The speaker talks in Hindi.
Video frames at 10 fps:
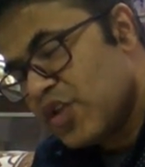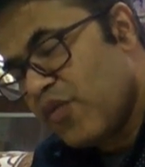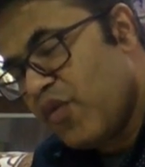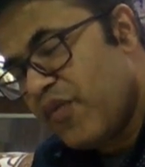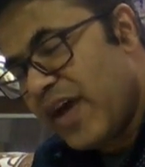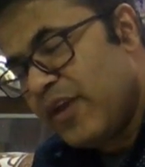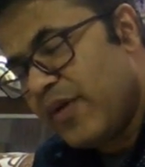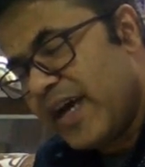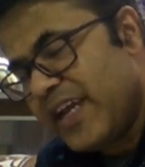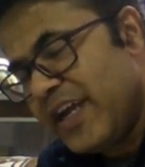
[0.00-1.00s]
तो वो वैल्यू
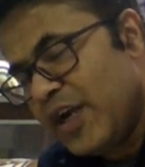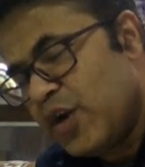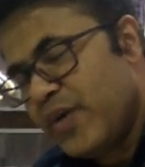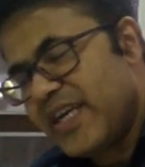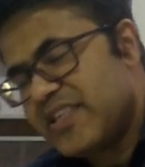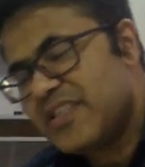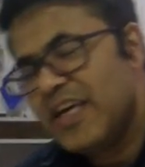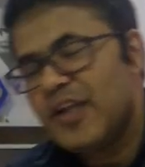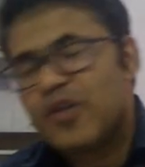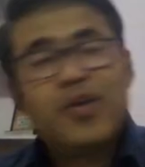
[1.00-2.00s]
आएगी टू एक्स
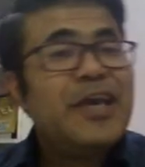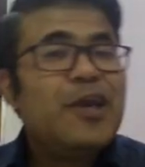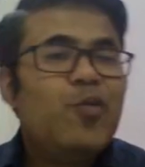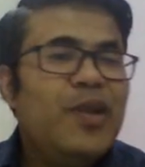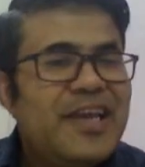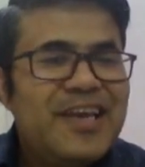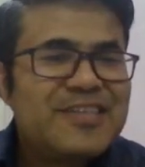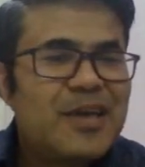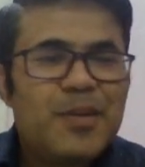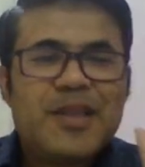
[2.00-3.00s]
तो ये इक्वल नहीं है
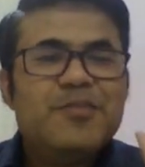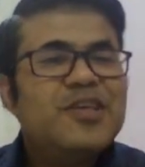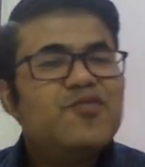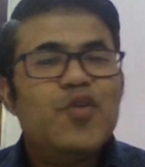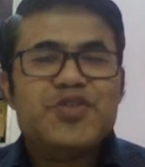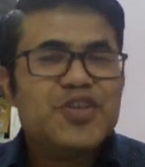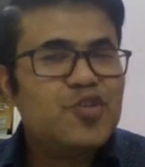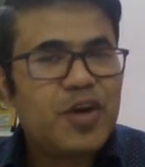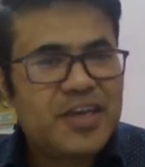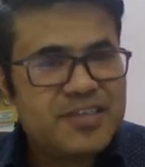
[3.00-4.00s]
इसका मतलब दिस फोर्स इज
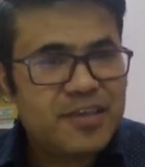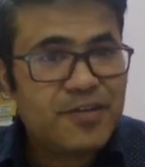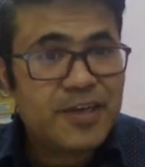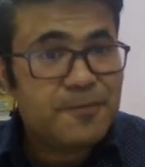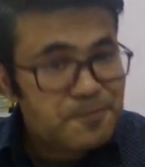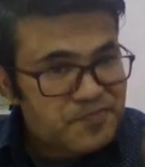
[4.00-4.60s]
नॉट कंजर्वेटिव